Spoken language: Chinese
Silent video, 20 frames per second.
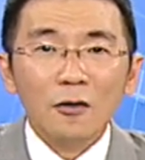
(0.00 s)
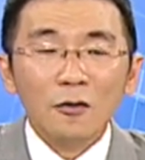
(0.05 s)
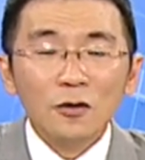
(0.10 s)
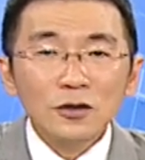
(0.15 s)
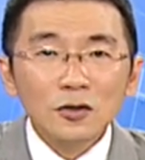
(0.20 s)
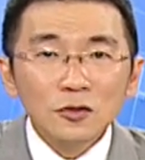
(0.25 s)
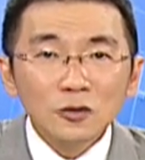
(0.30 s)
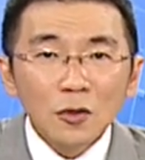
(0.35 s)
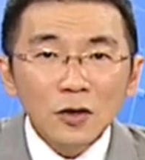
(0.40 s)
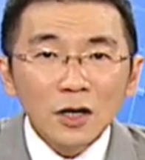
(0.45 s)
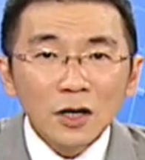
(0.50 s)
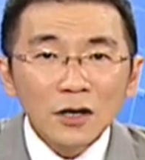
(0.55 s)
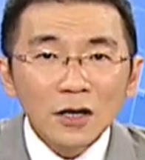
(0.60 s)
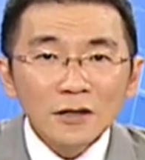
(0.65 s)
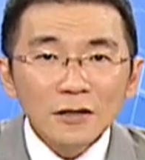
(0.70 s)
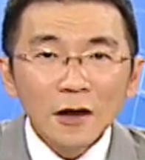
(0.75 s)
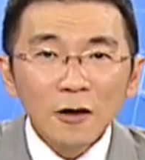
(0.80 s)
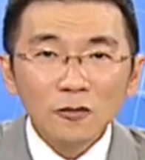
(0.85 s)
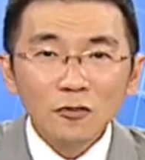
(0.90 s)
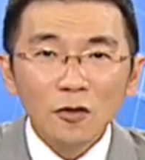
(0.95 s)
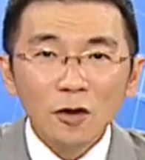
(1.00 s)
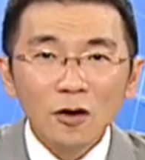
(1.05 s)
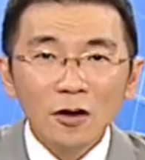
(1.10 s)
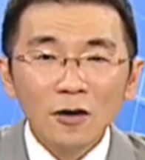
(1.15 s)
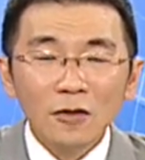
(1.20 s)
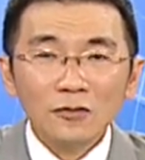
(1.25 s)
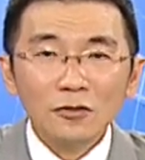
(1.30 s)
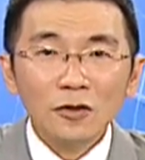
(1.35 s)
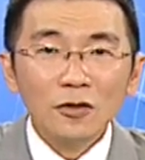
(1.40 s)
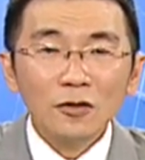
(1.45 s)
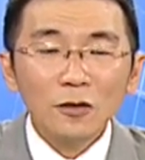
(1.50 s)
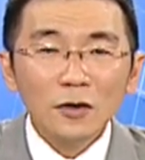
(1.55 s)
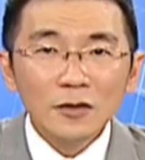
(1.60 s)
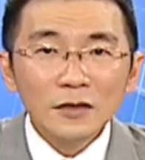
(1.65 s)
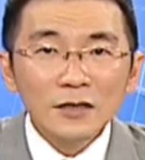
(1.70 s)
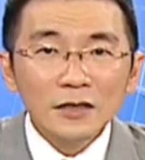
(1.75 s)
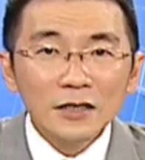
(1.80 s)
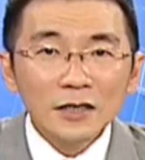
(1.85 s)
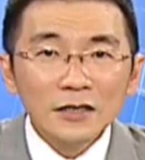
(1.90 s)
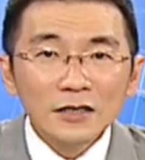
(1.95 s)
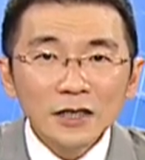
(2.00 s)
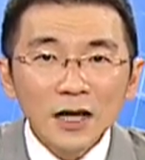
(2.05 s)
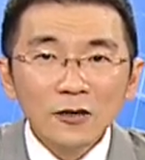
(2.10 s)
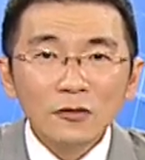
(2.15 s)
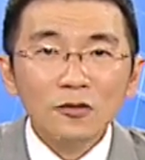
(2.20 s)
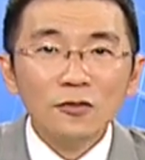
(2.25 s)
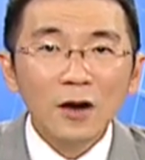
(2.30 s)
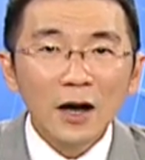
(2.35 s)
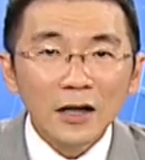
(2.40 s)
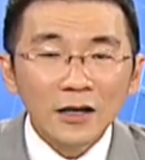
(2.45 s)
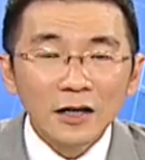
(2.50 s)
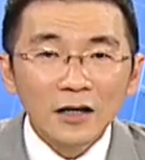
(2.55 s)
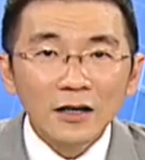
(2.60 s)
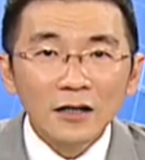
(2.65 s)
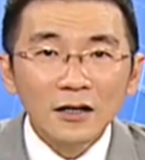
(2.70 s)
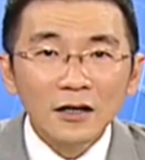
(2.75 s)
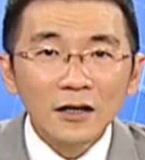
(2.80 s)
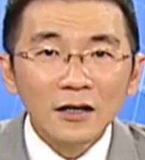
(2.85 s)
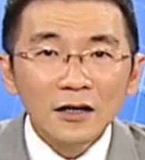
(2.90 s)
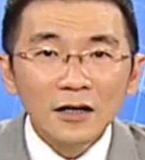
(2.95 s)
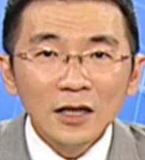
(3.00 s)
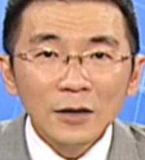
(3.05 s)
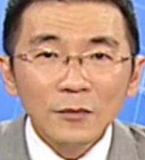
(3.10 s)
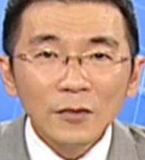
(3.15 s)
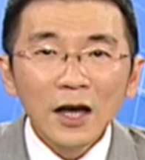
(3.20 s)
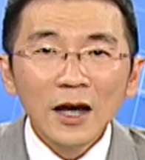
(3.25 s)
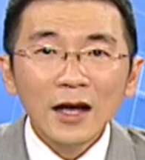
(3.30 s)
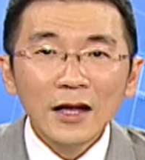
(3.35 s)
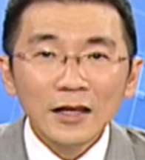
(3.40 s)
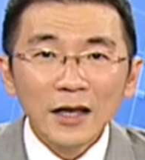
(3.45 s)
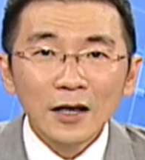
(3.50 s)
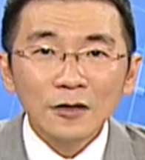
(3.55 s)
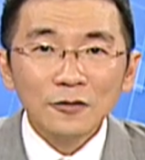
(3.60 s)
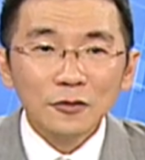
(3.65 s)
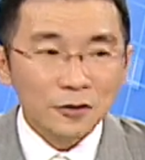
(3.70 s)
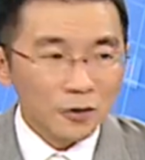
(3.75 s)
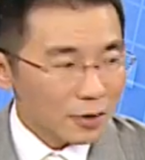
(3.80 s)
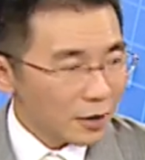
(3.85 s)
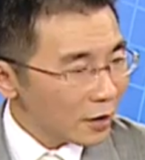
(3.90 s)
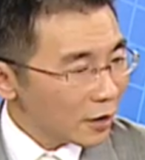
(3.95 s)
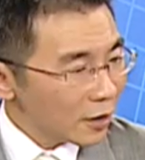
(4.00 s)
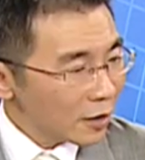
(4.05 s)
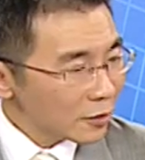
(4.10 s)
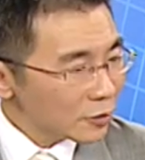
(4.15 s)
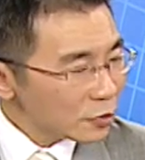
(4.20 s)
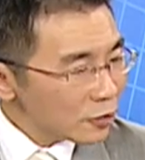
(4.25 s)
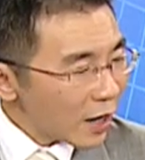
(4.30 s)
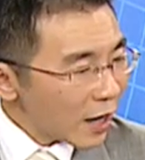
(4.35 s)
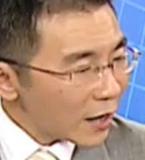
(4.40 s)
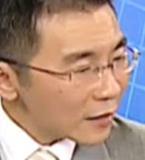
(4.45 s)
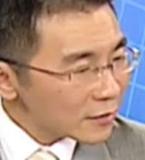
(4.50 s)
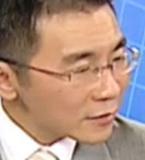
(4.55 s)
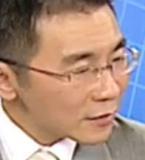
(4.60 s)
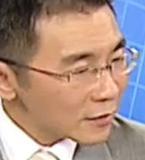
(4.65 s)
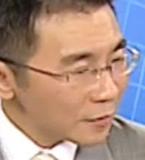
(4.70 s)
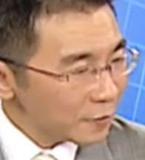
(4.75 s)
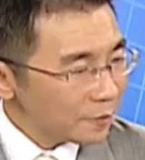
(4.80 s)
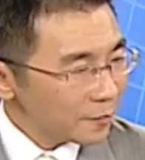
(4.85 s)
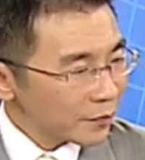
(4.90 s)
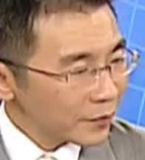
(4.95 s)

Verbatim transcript: 我所有的操作都是我自己想出来的，你们再看下去。G S